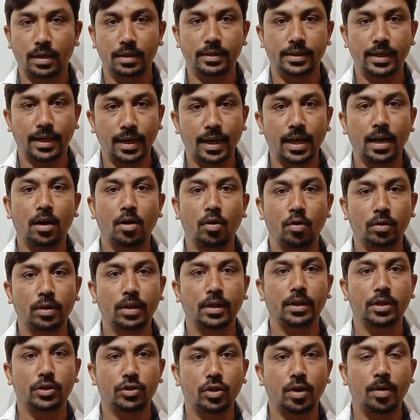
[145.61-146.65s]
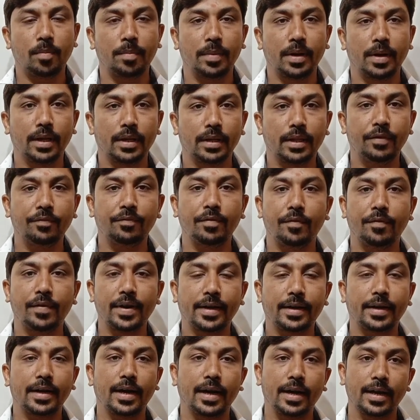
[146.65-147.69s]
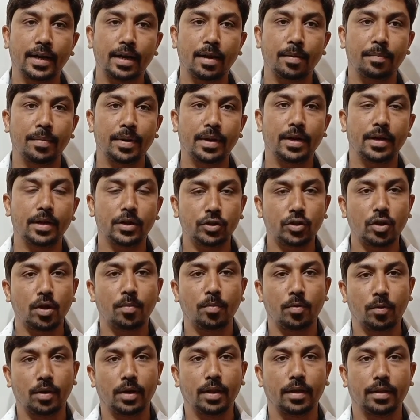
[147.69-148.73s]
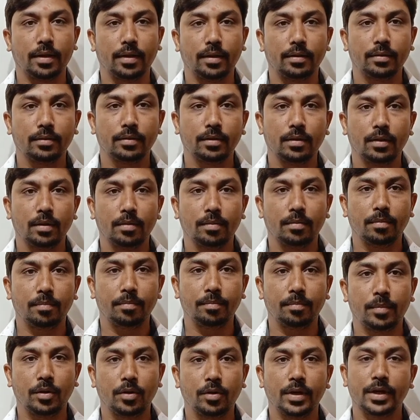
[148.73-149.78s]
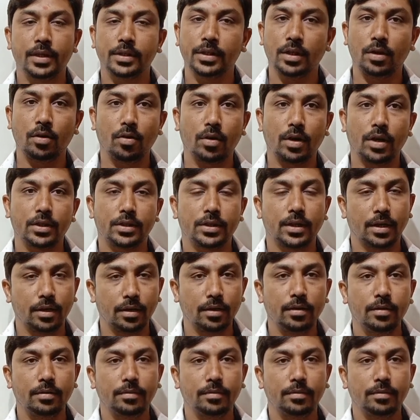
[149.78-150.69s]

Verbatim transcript: సెల్లార్లో ఉంటుంది షాప్ మనది వివేక్ ట్రేడింగ్ కంపెనీ అనే షాప్ ఉంటుంది మీరు ఈజీ లొకేషన్